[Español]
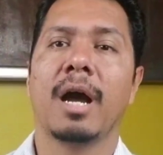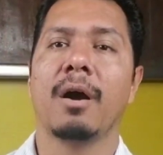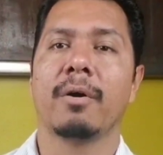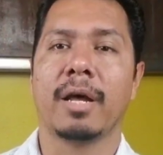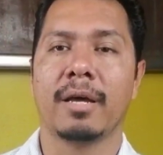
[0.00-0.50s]

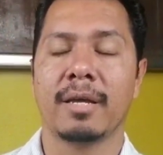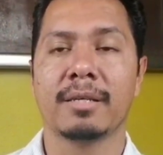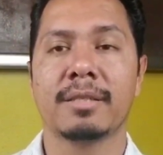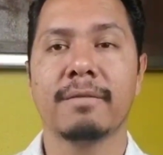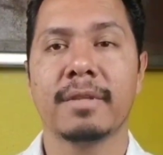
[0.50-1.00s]
Ahora,
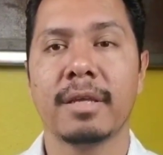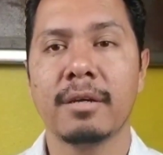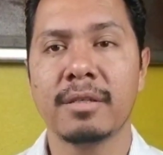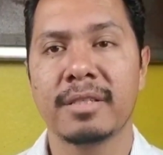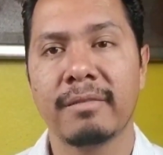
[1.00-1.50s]
este
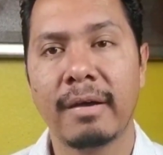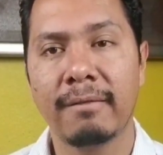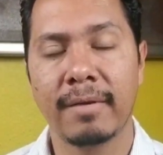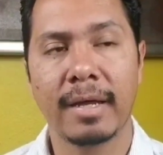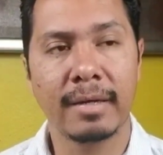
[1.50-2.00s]
video se va a
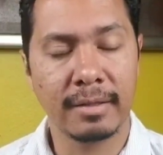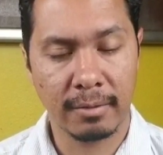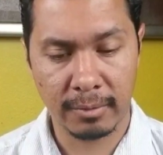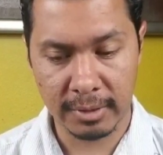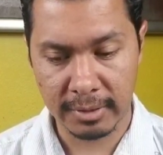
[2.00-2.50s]
hablar de
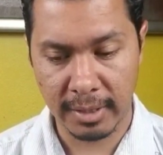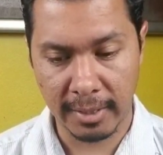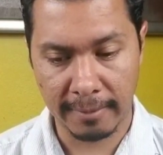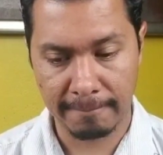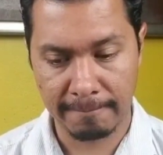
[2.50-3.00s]
cosas
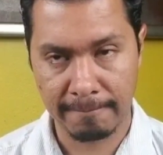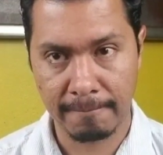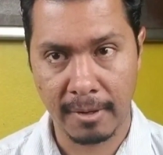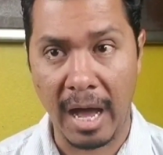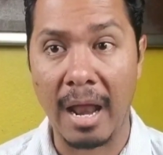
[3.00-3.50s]
que
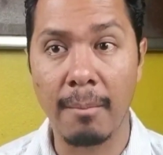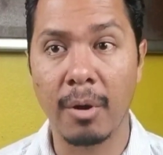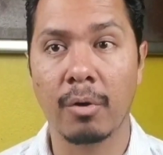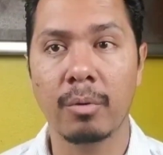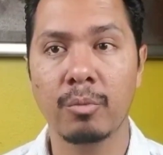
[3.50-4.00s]
a lo
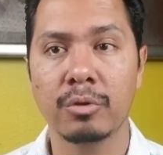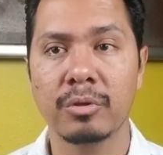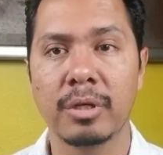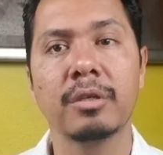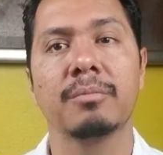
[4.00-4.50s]
mejor muchos
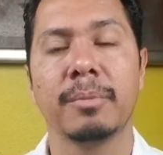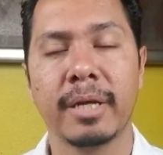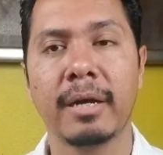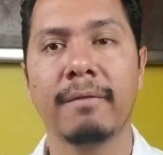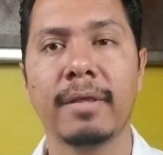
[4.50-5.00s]
de ustedes
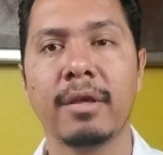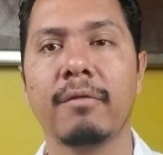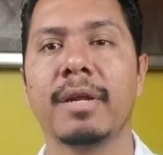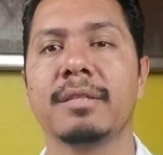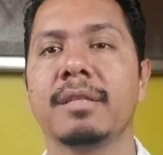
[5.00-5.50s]
miran el video
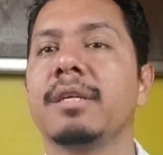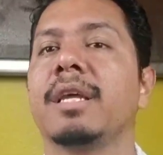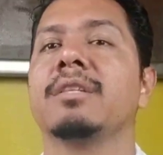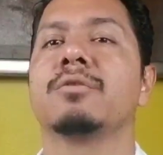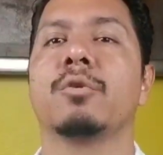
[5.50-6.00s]
y van a decir,
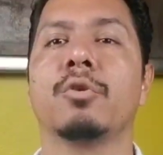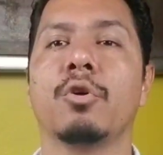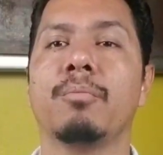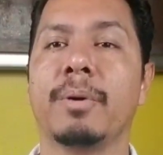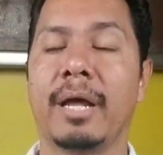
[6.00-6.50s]
¿quién soy
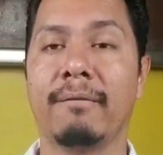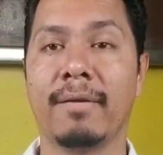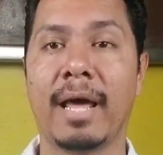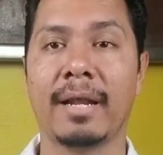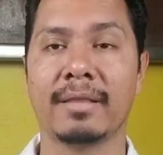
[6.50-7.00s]
yo para
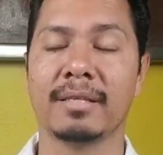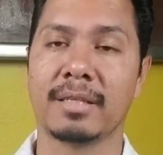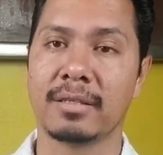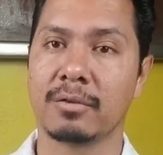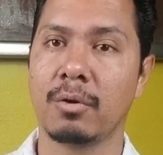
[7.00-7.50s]
hablar de
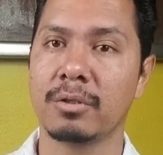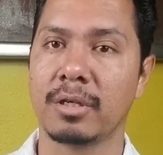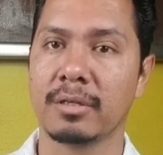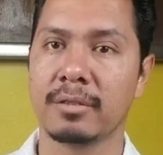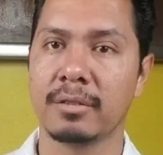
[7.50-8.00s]
estas
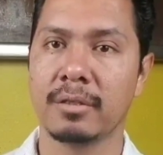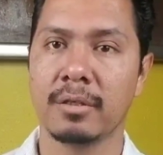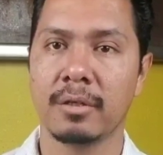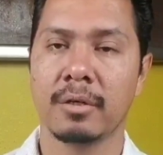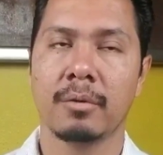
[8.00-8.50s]
cosas?
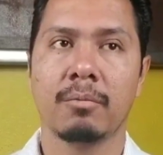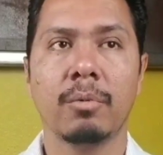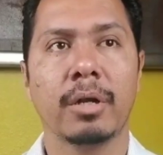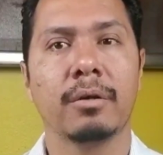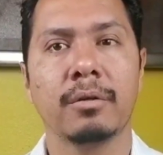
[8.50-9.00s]

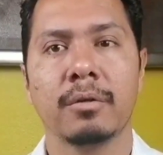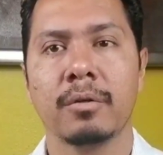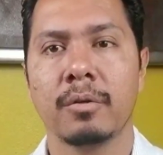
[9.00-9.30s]
Bueno,